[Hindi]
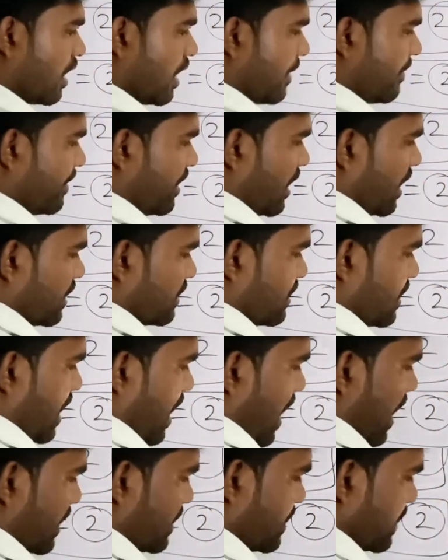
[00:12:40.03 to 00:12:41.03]
अब यहाँ से
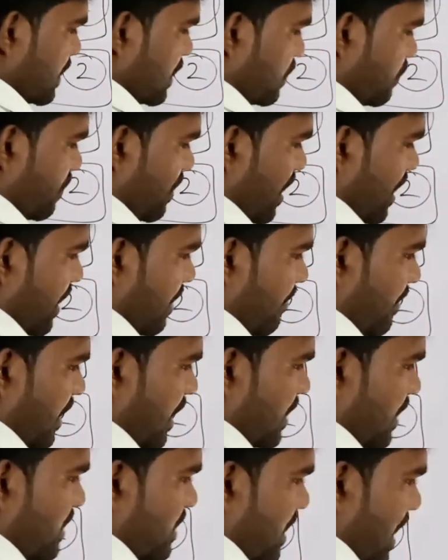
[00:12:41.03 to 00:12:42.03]
एक्स स्क्वायर
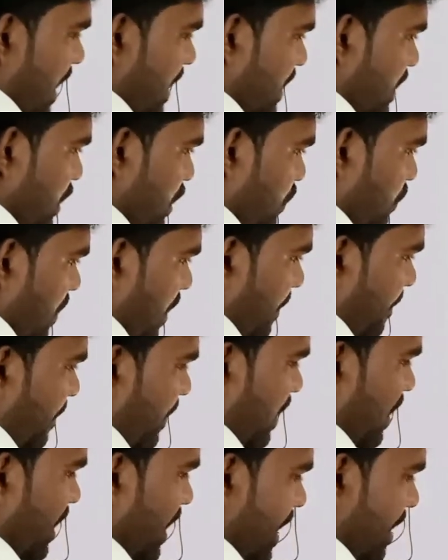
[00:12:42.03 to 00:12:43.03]
हमारा चार स्क्वायर
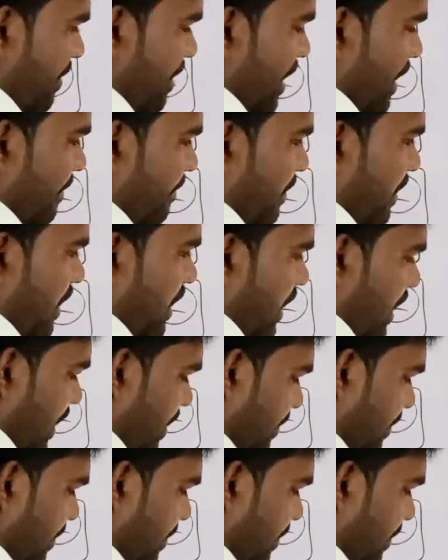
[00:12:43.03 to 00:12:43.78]
पहला हमारा पहले